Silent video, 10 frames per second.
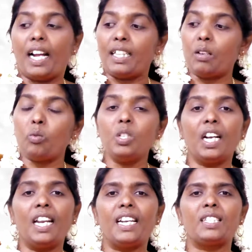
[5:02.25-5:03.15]
அந்த
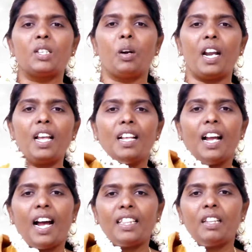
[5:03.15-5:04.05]
குஞ்சுகள் என்ன செஞ்சிடும்னா
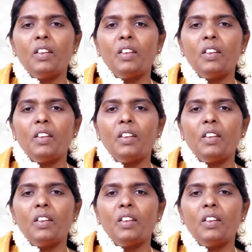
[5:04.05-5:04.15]
அந்த